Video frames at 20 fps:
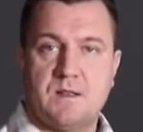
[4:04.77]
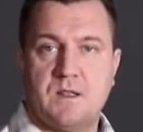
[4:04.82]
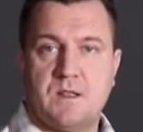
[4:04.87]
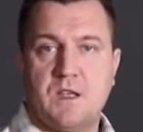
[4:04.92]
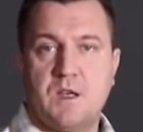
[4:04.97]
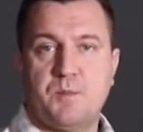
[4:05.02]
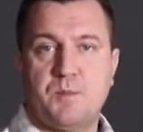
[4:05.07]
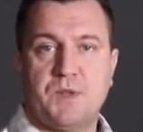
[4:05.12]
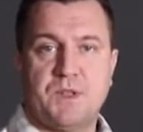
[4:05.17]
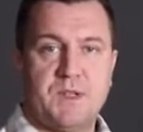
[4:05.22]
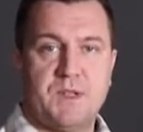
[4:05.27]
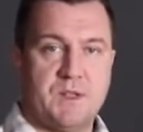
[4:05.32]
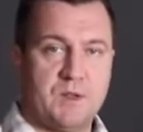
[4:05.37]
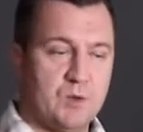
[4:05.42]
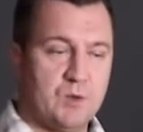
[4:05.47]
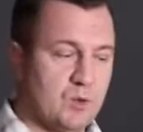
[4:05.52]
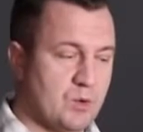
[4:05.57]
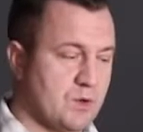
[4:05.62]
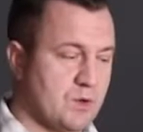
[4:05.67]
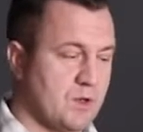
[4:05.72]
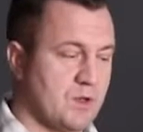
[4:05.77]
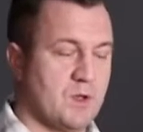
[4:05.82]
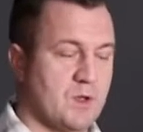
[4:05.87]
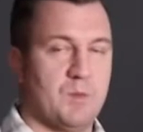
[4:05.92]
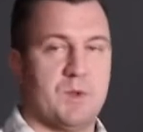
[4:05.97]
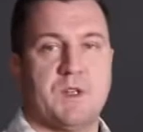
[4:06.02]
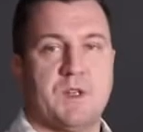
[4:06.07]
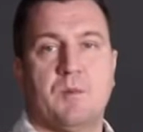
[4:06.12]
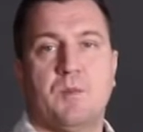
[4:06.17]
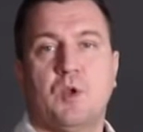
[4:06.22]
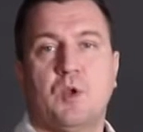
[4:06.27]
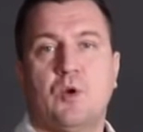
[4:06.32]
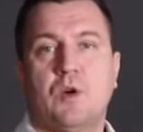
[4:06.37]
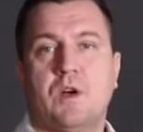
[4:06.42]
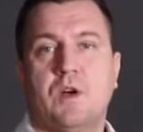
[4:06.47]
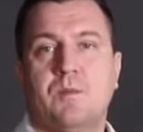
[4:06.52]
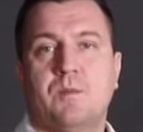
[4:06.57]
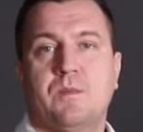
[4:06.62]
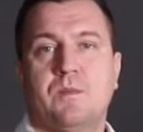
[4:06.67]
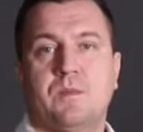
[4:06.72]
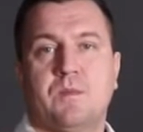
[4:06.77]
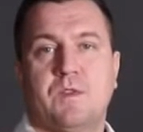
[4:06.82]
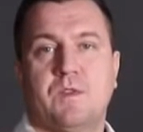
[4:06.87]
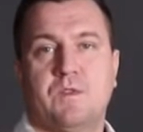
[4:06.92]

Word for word: не подойдут к моноблокам